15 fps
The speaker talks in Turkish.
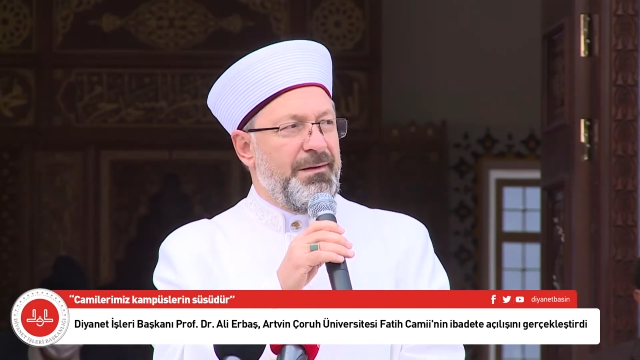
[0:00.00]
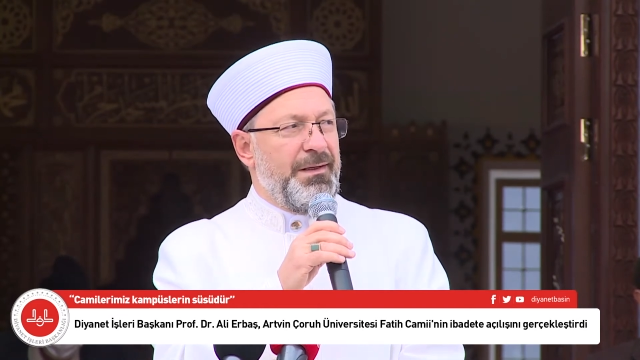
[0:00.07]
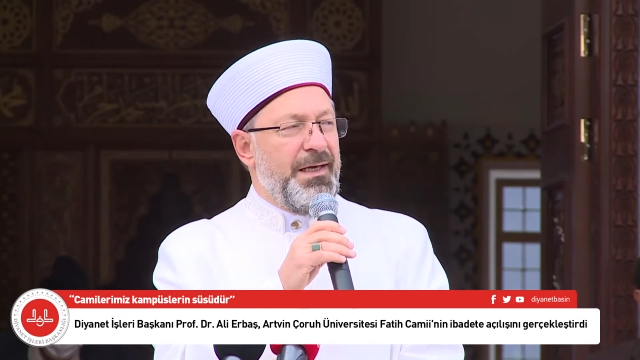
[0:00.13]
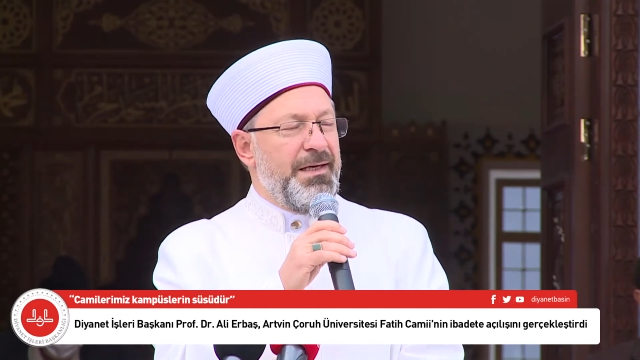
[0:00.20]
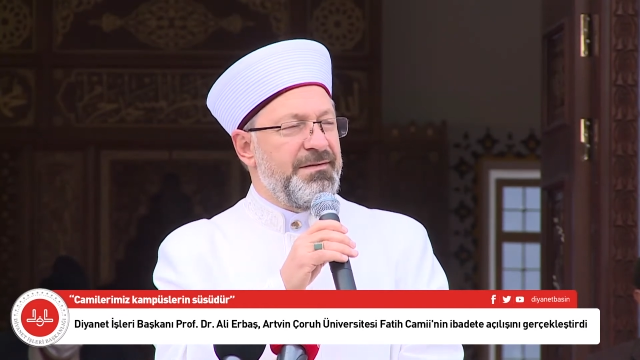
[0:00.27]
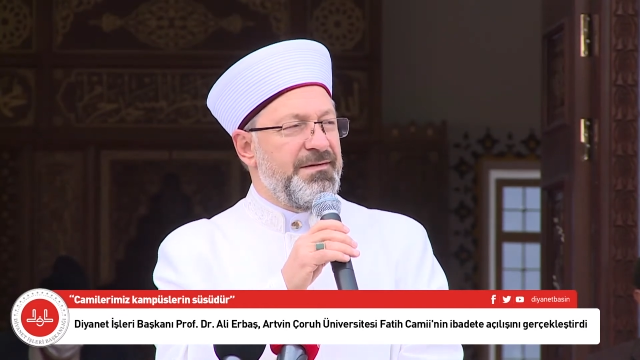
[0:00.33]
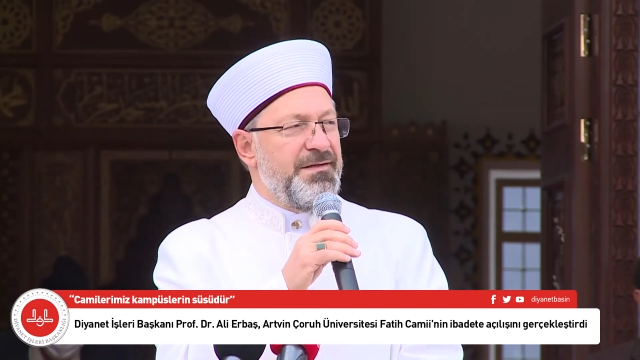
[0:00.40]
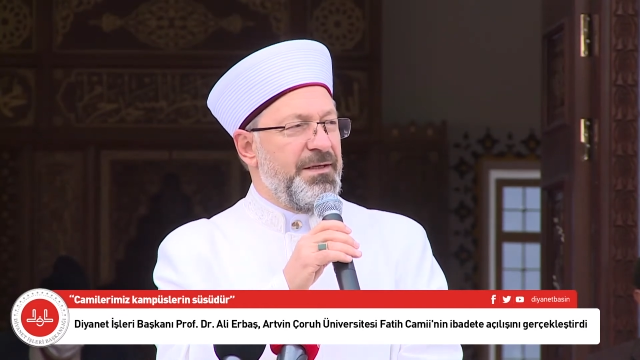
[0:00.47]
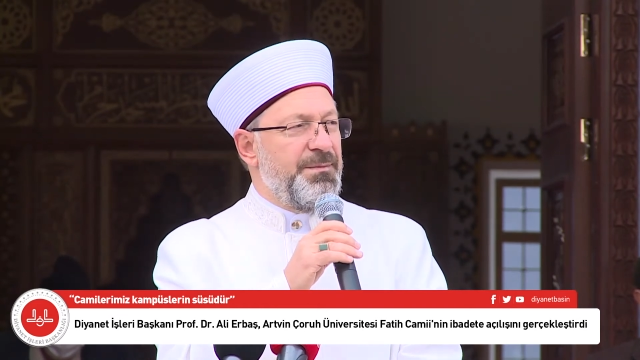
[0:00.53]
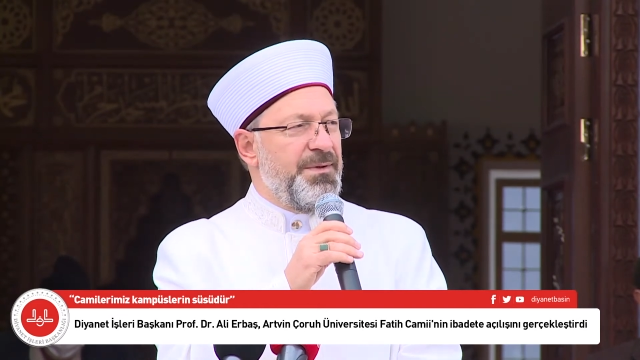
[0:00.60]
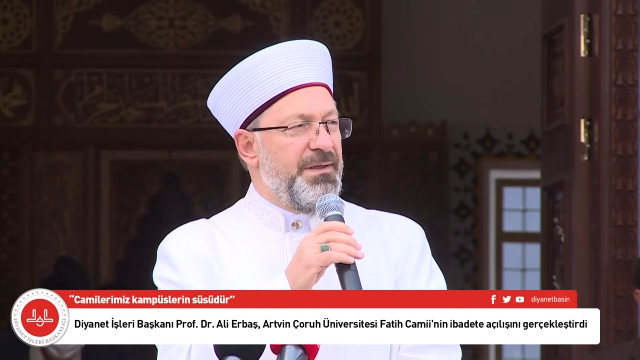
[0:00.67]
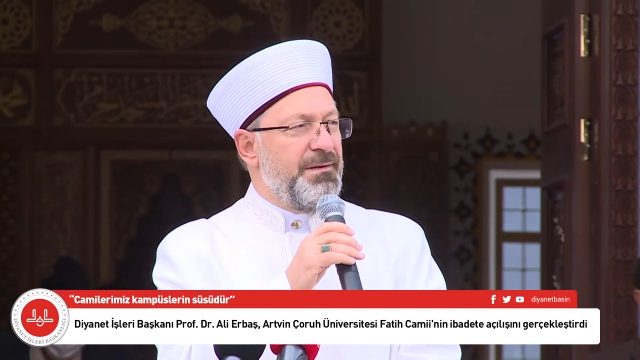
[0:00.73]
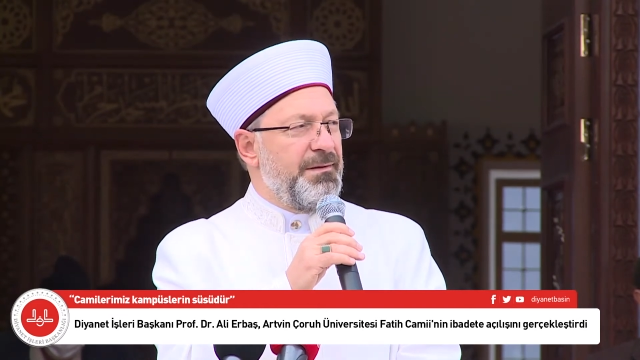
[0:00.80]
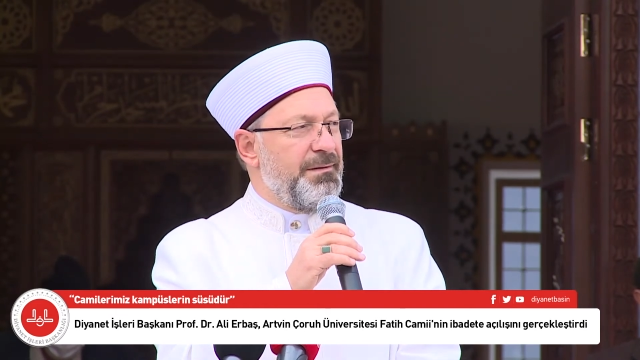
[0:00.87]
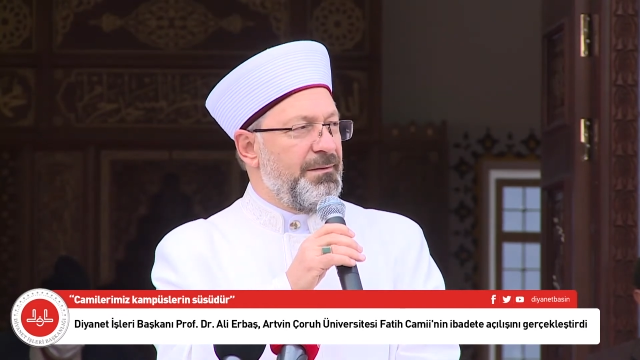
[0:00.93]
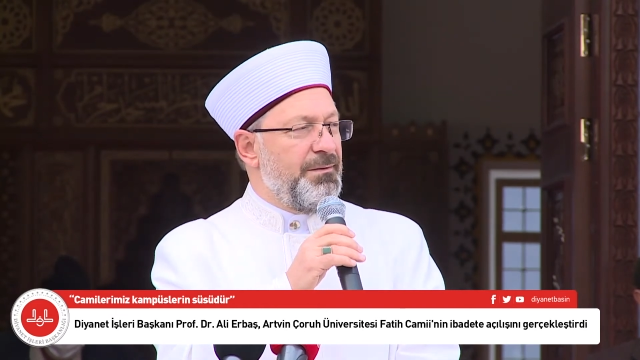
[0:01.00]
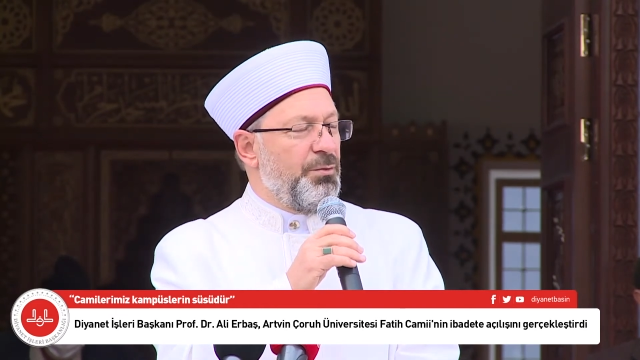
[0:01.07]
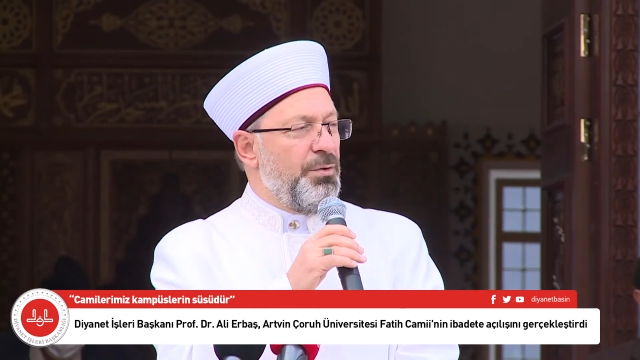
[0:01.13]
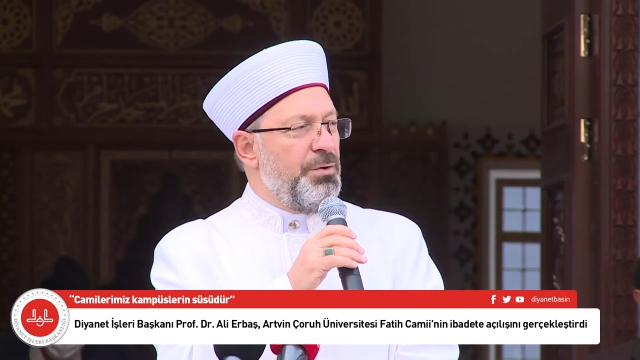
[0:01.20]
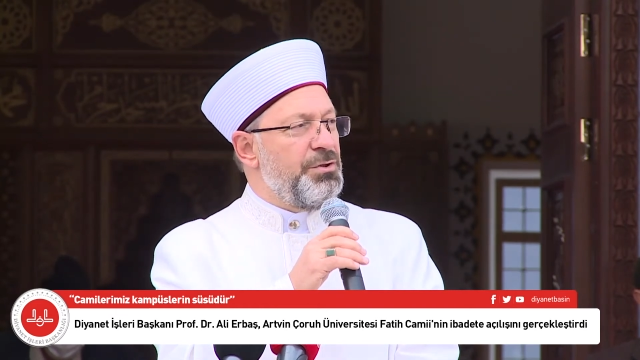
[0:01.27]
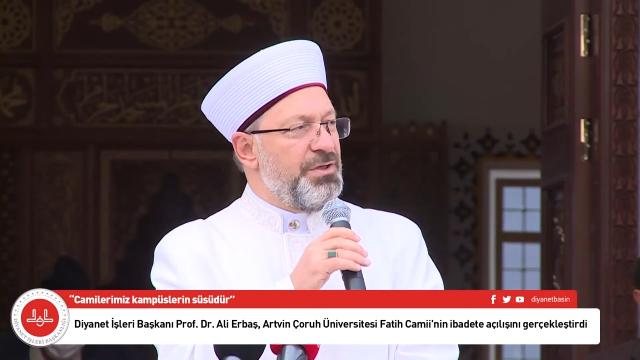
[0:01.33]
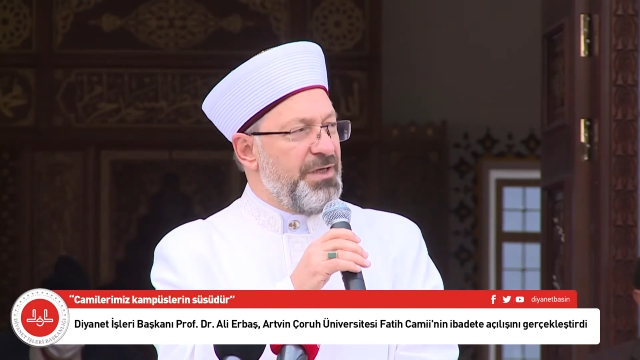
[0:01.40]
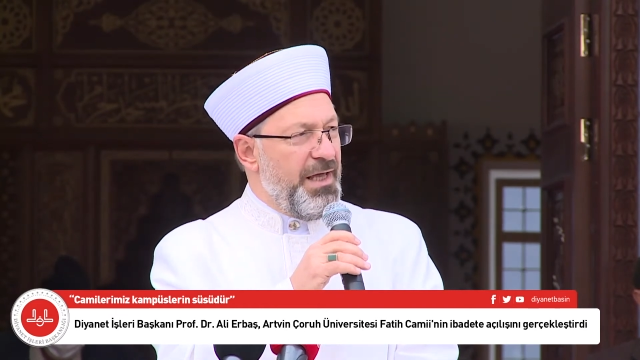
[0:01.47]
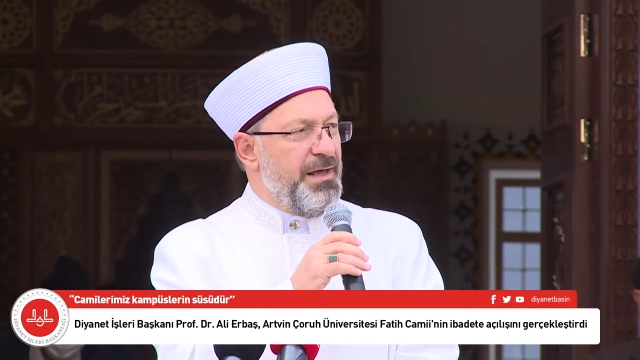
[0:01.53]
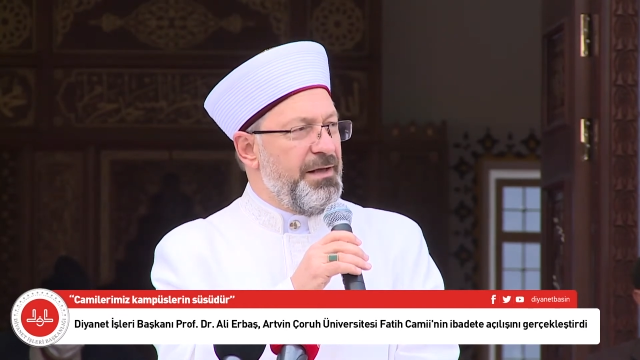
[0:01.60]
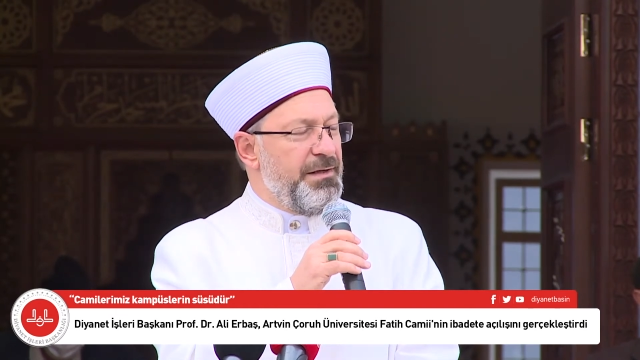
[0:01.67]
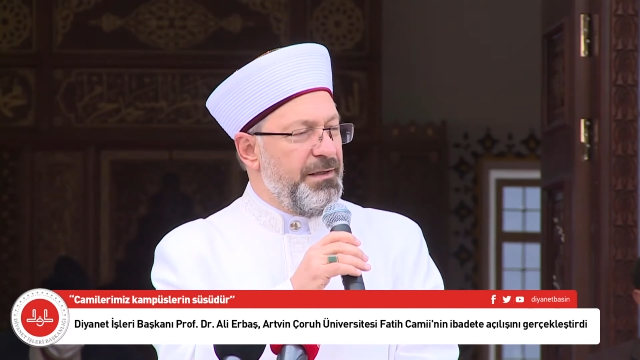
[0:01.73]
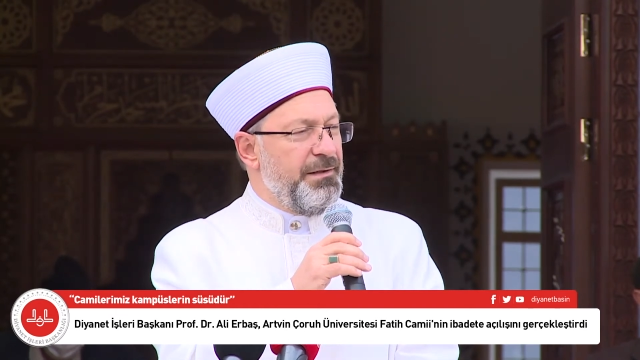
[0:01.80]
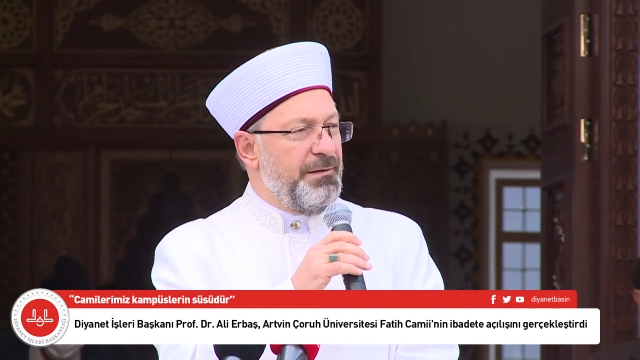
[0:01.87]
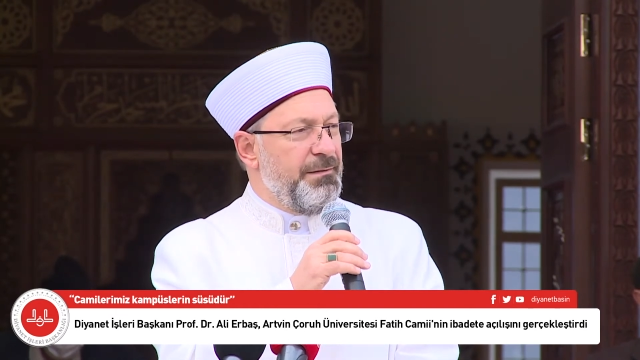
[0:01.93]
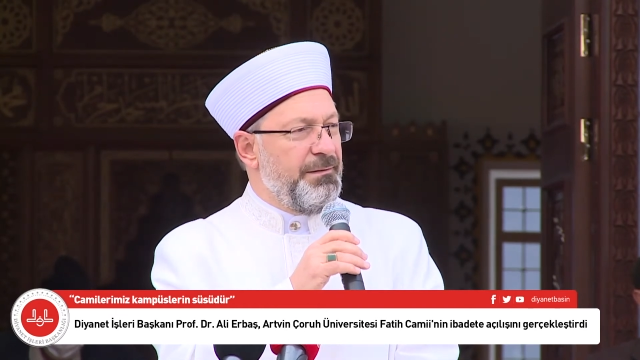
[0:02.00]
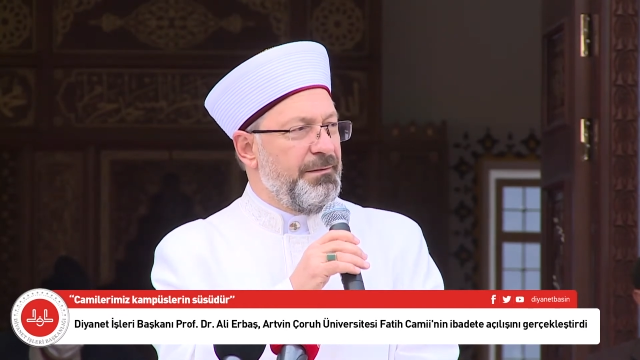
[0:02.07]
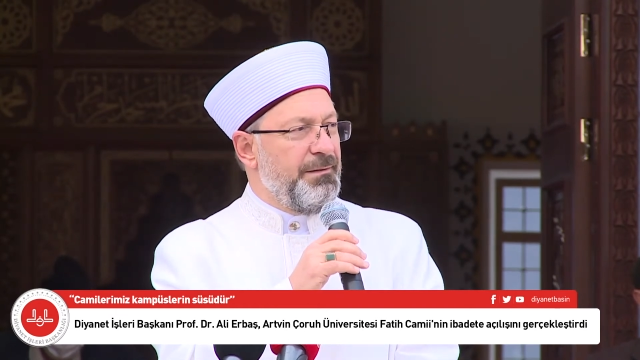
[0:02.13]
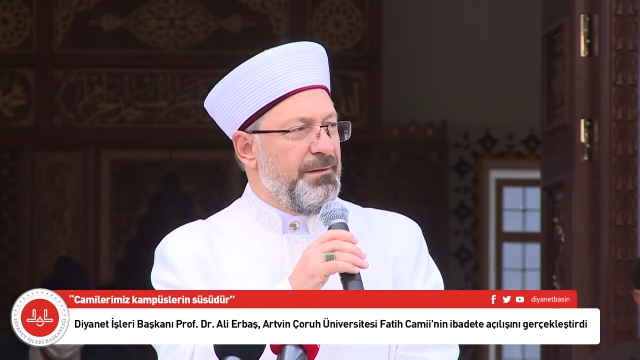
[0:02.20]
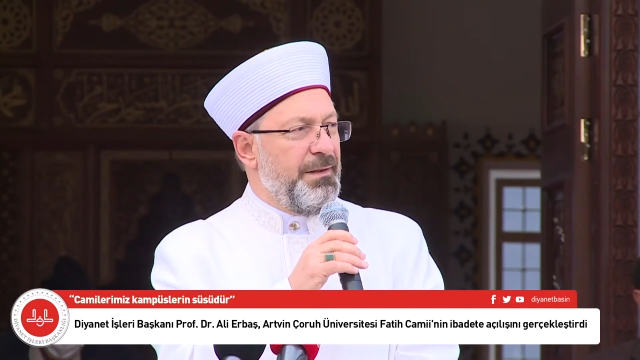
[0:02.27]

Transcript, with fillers: Yesrib'in o şehrin